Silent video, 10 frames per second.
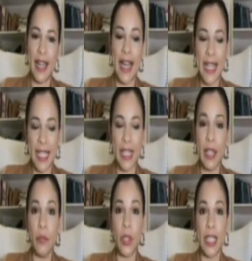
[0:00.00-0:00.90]
área
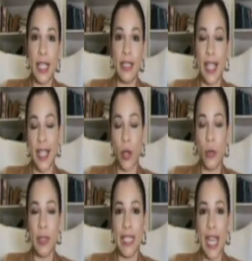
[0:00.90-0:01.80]
tan importante, la salud
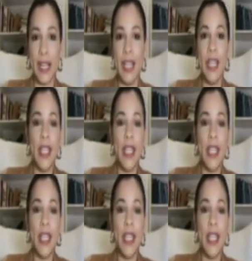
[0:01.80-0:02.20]
mental,